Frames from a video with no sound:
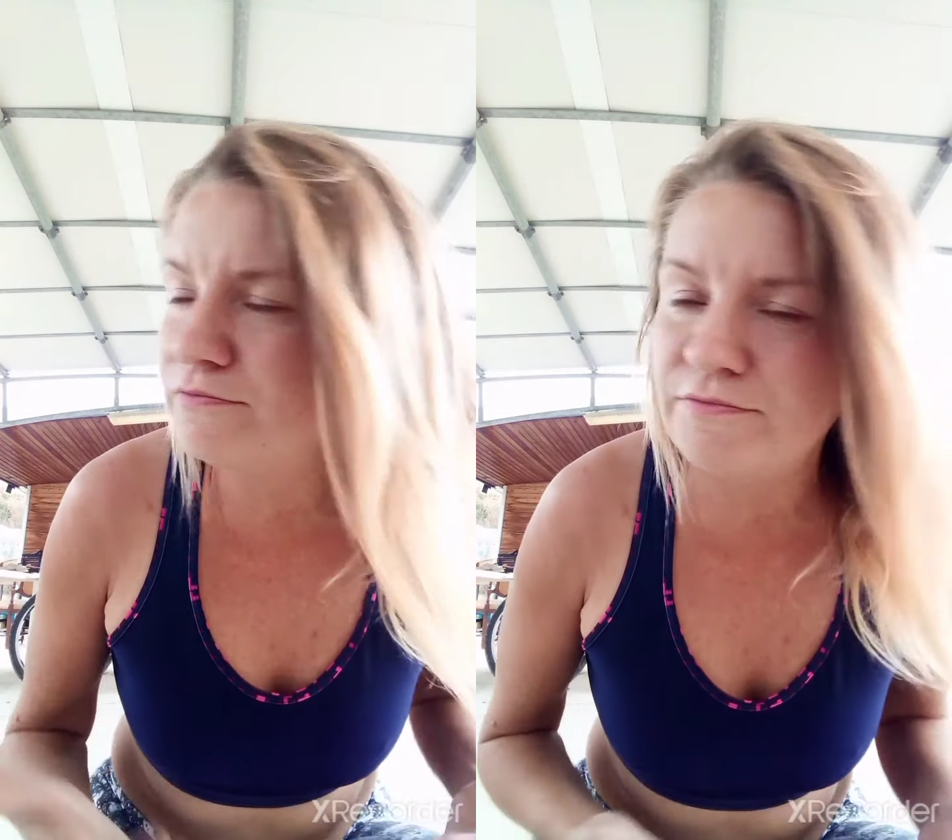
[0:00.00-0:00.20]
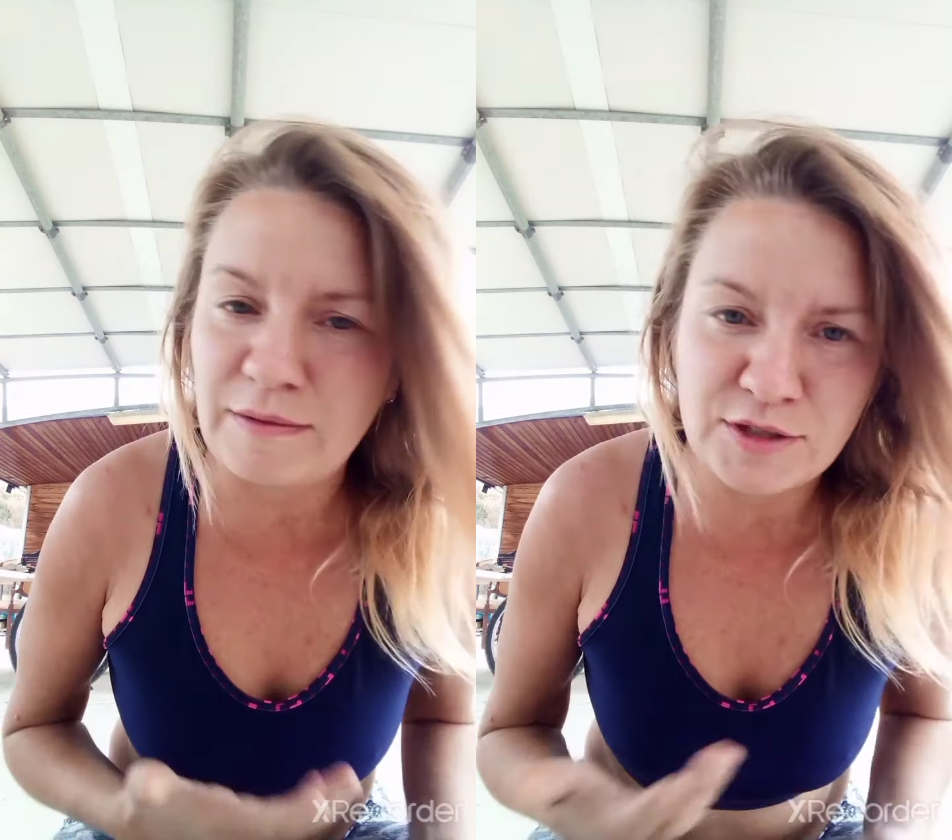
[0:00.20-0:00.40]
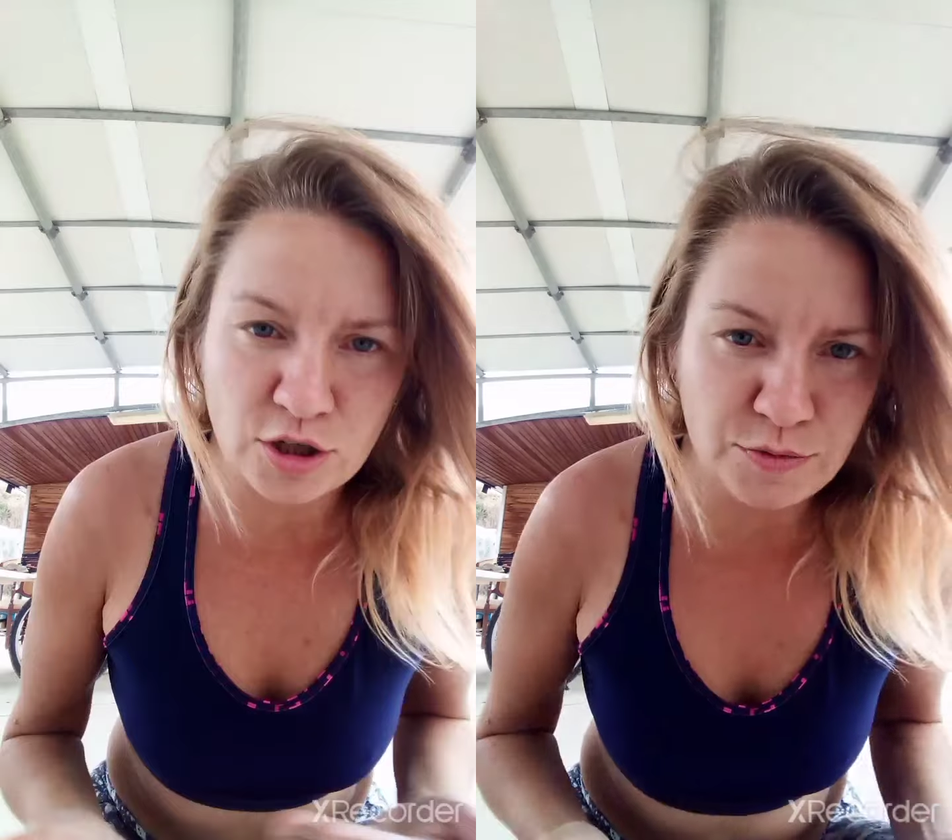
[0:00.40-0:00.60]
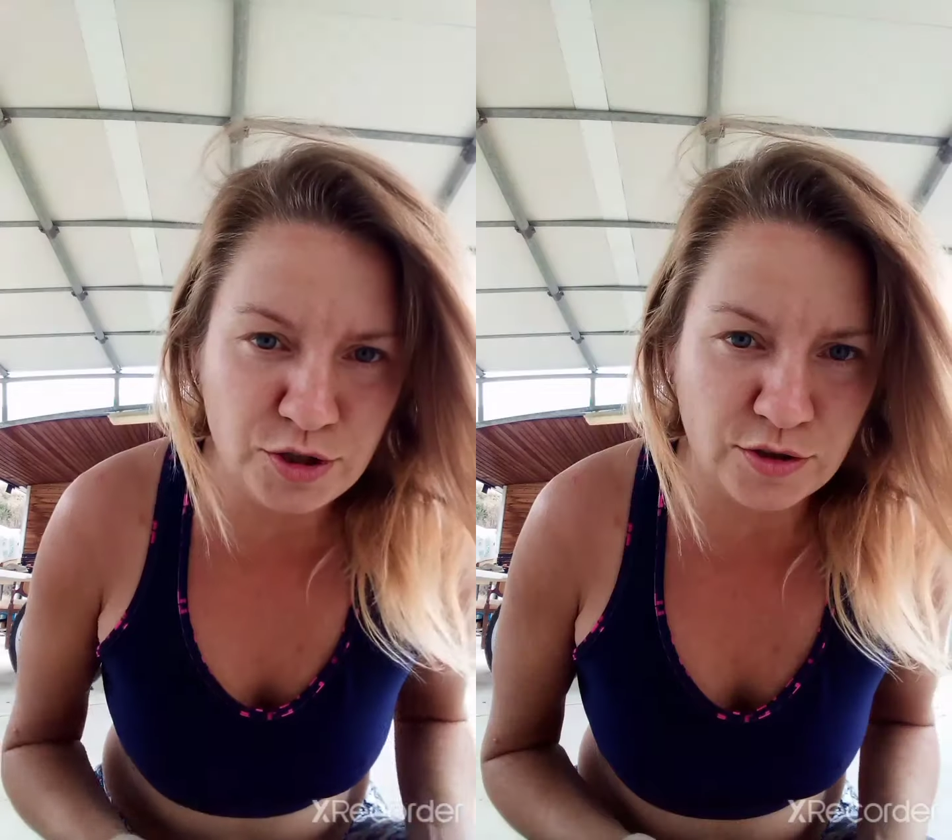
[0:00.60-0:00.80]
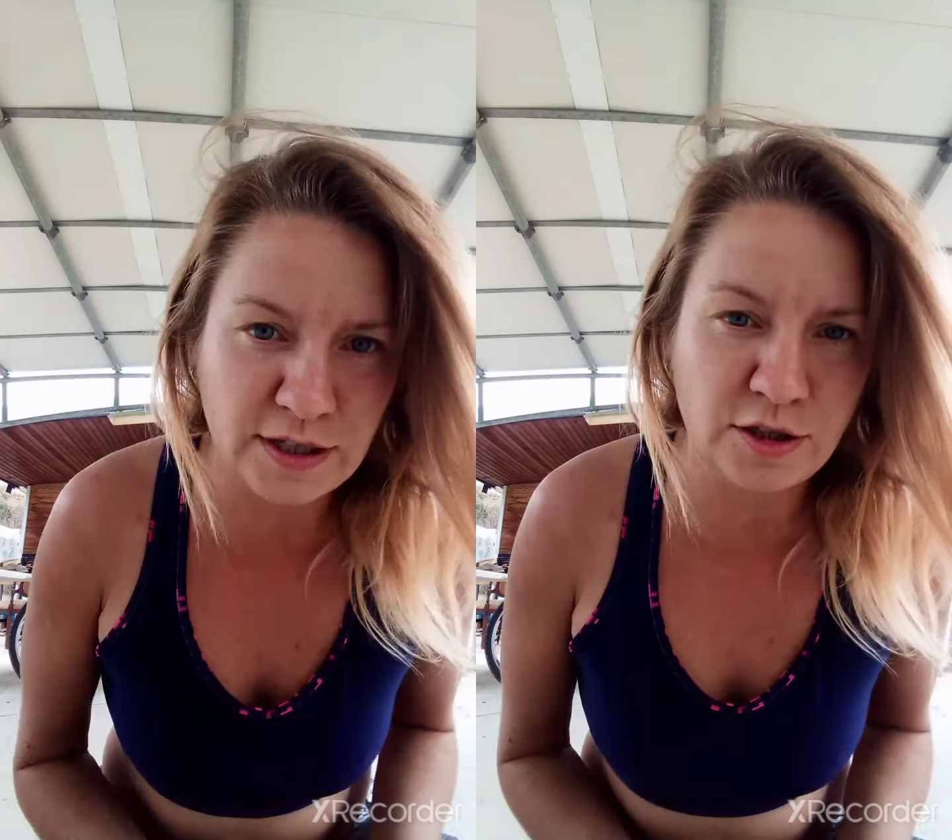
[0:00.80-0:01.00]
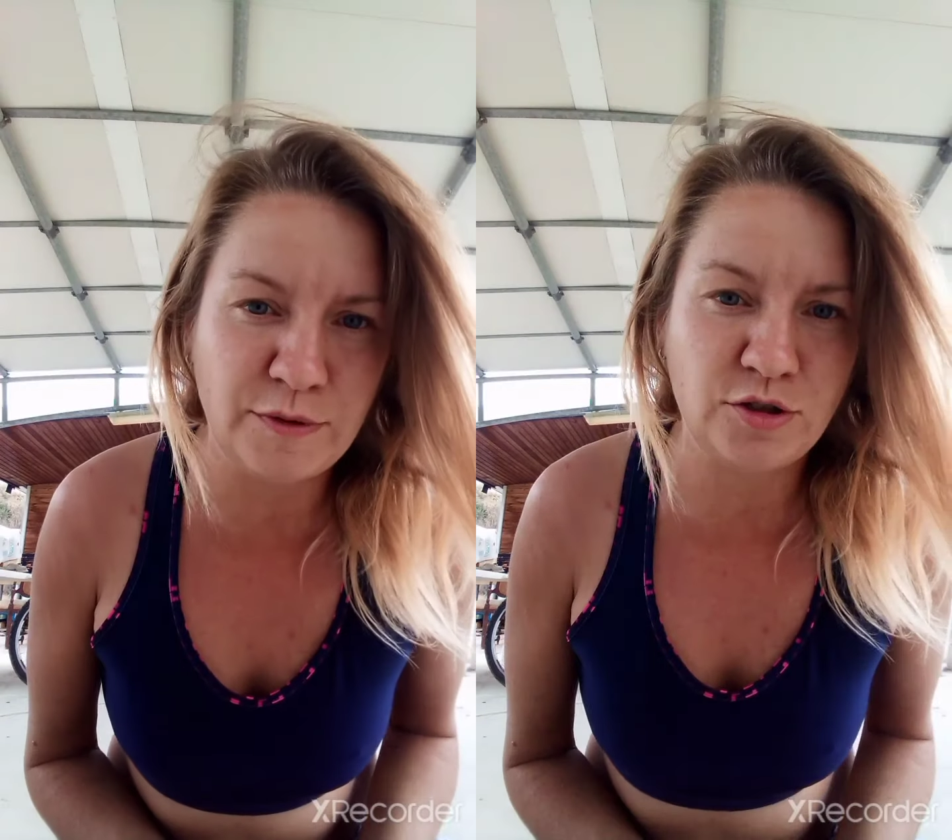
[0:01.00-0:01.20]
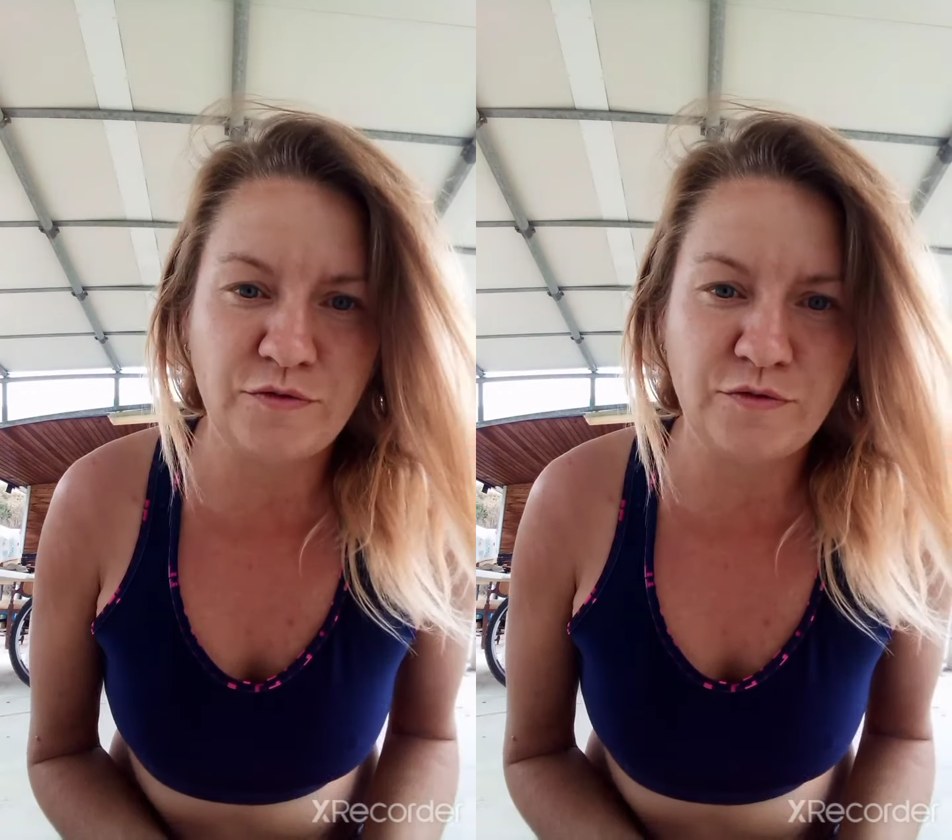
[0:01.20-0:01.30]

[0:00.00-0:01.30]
mam 180 cm